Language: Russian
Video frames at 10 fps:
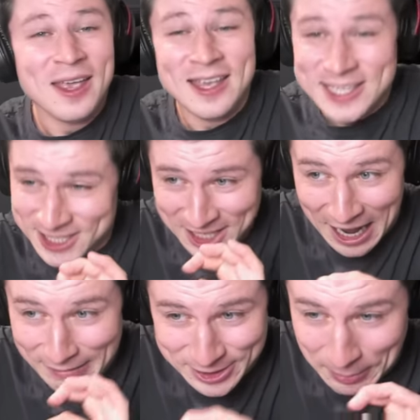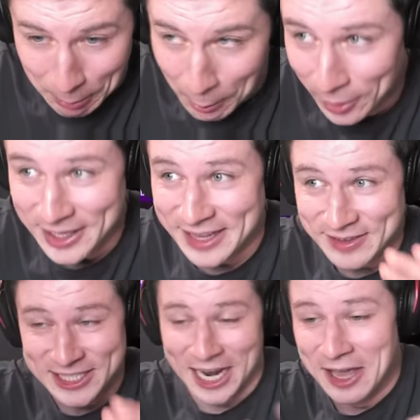Сейчас все будут,
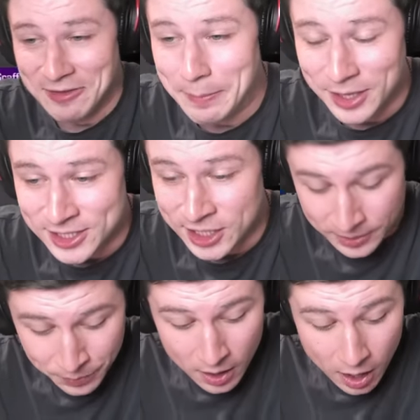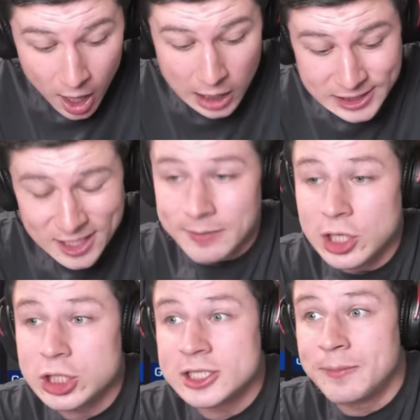отвечаю, вы обалдеете. А, кстати, мы
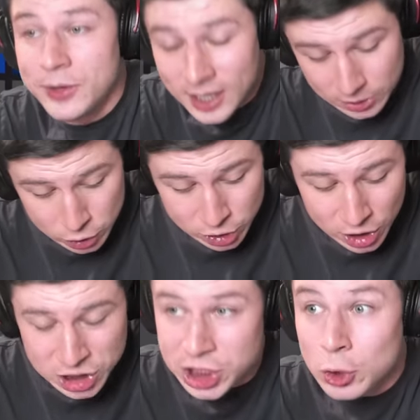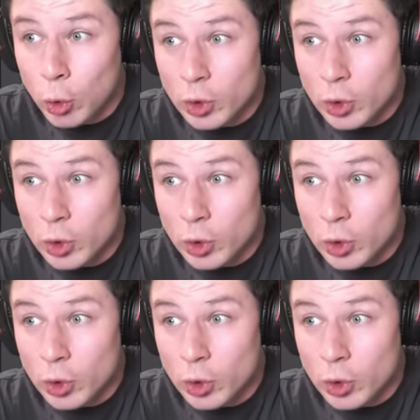еще забыли то, что на счету